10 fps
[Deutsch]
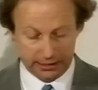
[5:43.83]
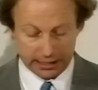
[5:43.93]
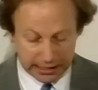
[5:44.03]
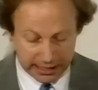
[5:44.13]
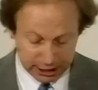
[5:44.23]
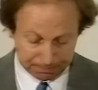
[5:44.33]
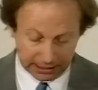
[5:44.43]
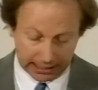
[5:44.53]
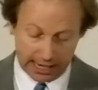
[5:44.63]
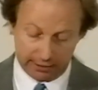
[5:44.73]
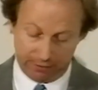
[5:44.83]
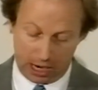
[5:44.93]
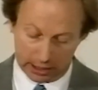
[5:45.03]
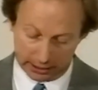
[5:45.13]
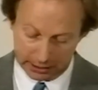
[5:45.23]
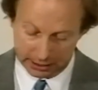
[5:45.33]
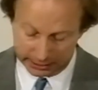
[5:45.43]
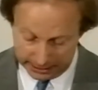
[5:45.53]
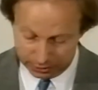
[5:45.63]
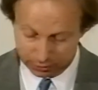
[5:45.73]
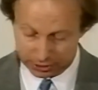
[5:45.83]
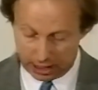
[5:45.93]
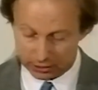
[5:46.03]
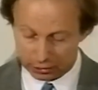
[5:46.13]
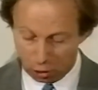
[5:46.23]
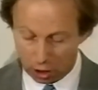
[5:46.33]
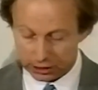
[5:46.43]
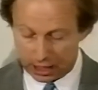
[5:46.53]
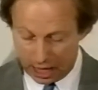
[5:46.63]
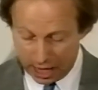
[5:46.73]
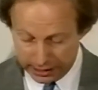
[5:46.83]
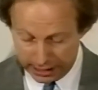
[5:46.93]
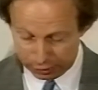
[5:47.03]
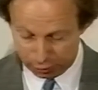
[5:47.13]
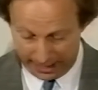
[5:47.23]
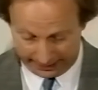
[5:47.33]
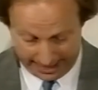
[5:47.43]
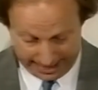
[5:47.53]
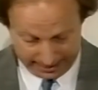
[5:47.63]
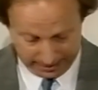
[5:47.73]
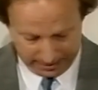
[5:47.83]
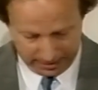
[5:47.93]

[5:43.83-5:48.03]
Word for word: die nicht bereit waren, Christus als Gott anzuerkennen.